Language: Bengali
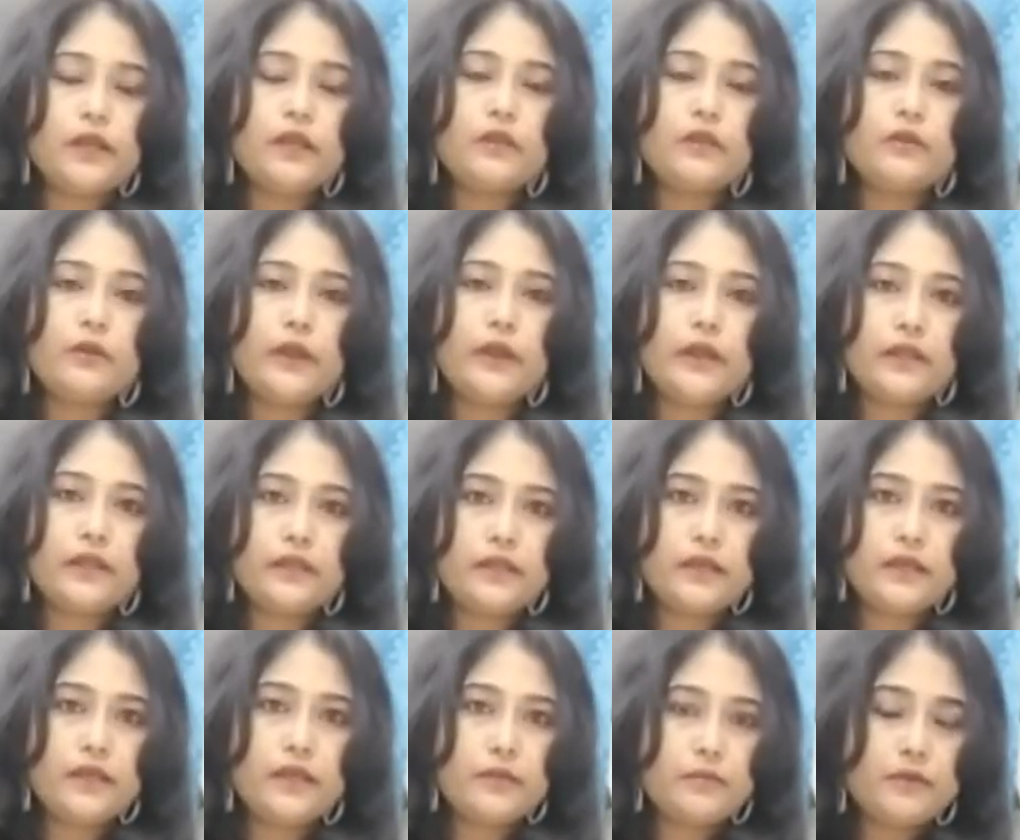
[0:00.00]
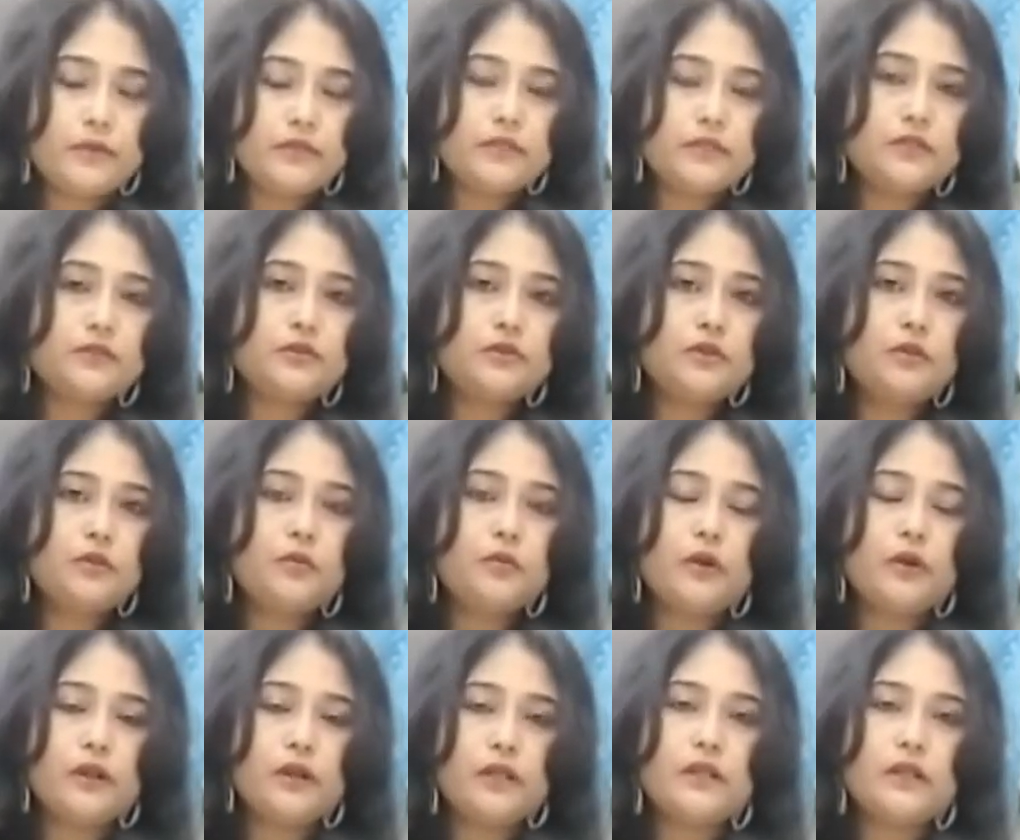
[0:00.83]
কিন্তু এর থেকে বেশি যদি
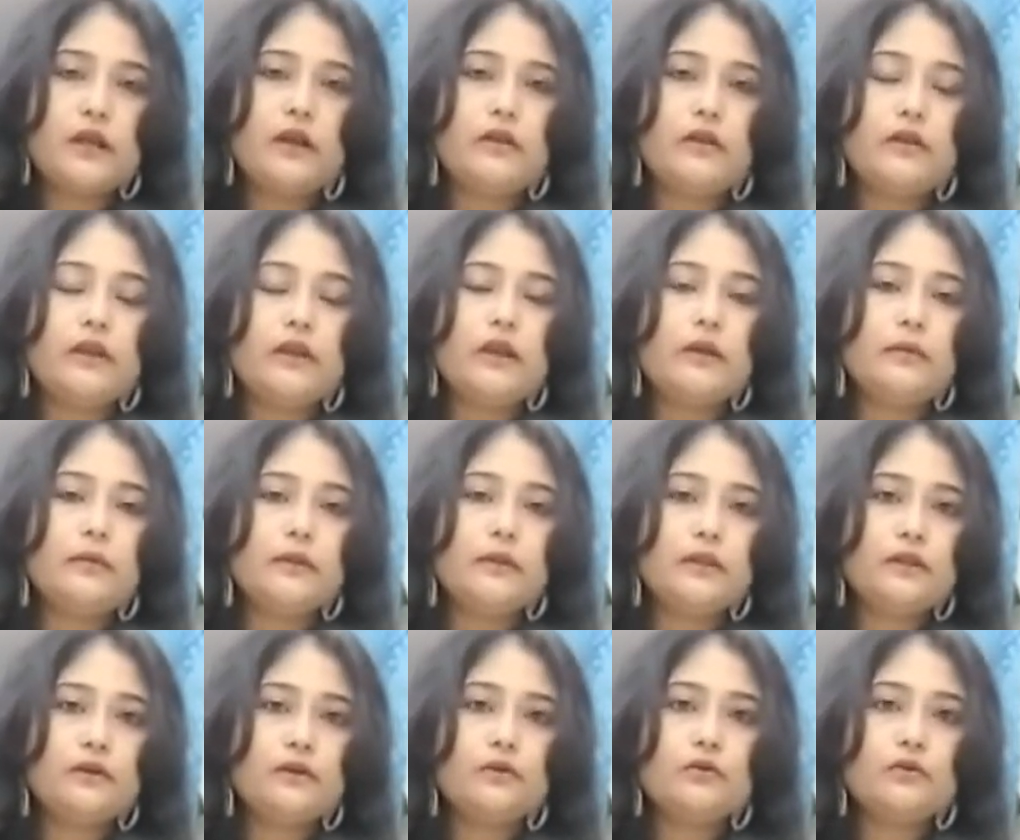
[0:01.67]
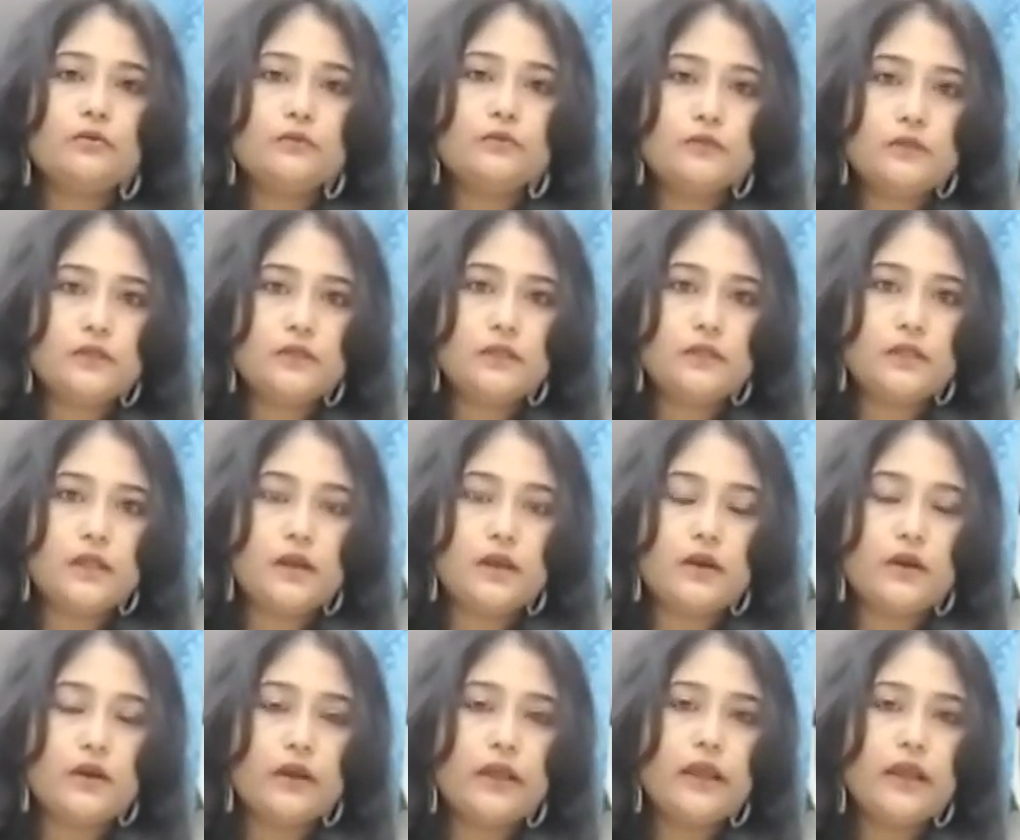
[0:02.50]
পড়ে তাহলে আমাদের খুব
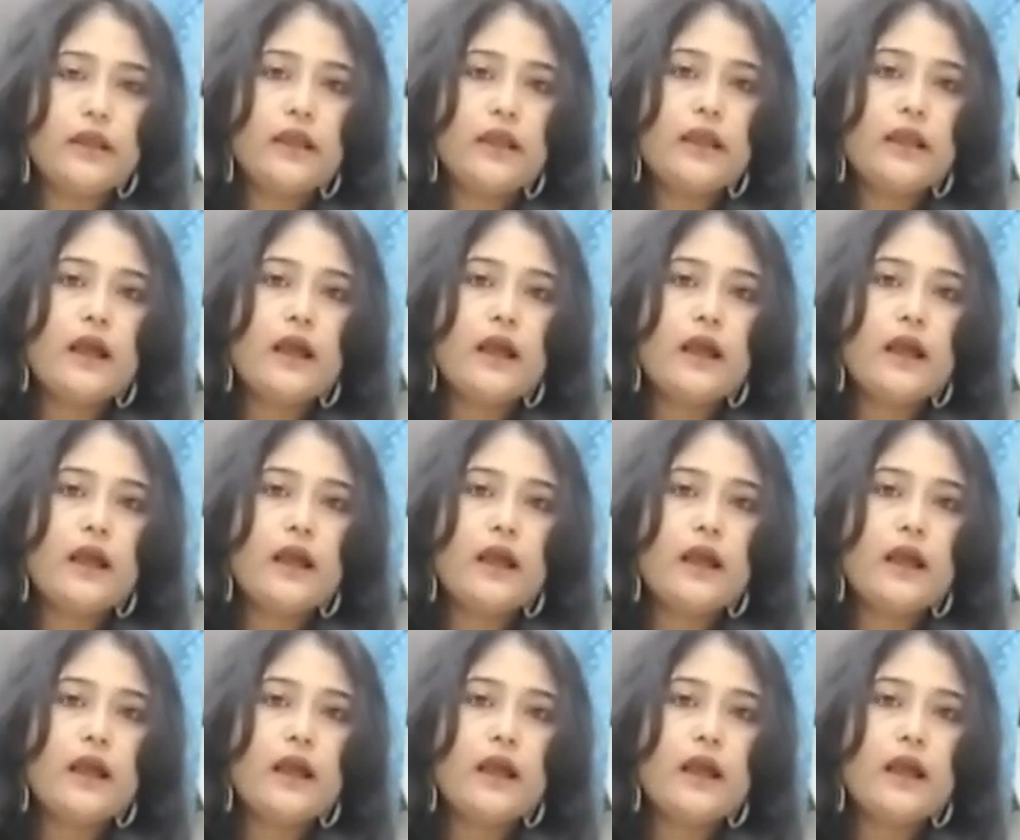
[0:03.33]
চিন্তা হয়